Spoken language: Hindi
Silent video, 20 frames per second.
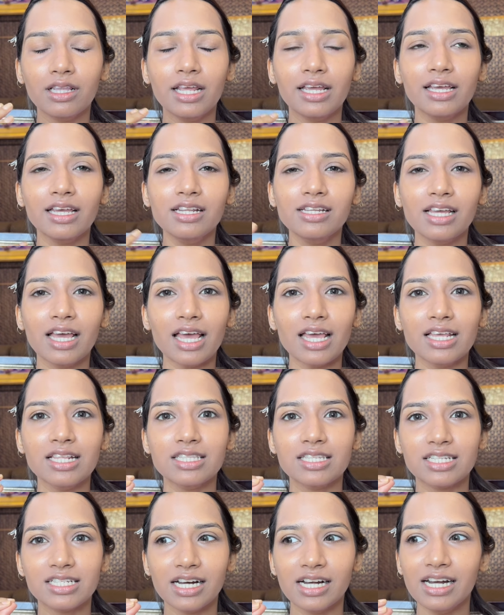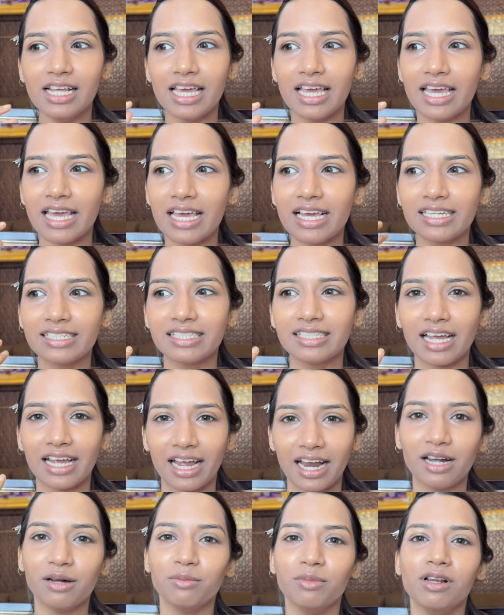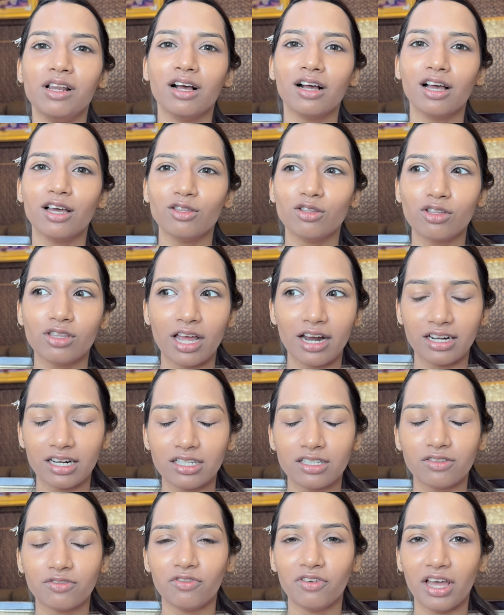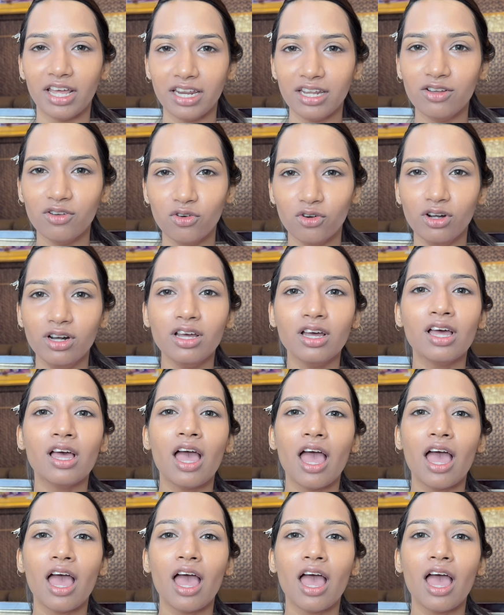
लेकिन ये इंस्टेंटली एक सेकेंड में लग गई तो दैट इज़ वेरी गुड